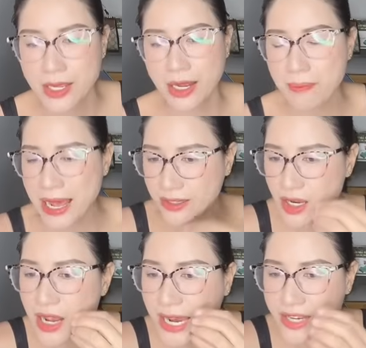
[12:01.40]
các bạn
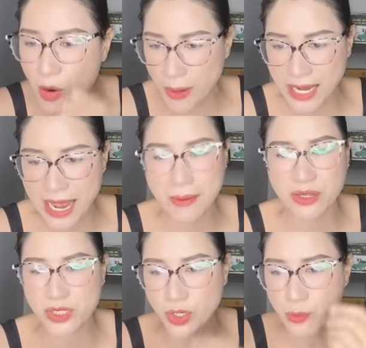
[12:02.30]
những ngày đầu bán hàng các
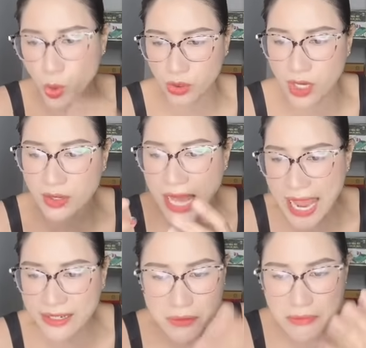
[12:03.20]
bạn sẽ có một đơn
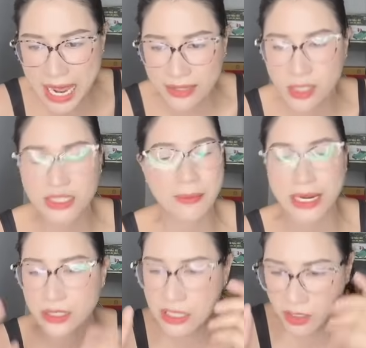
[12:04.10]
hai đơn ba đơn các bạn
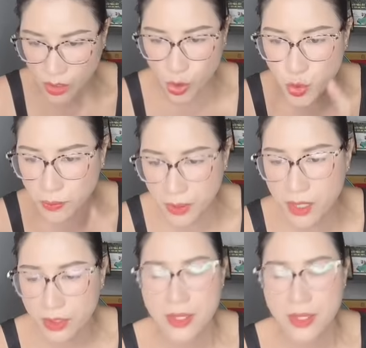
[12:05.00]
đừng có chùn bước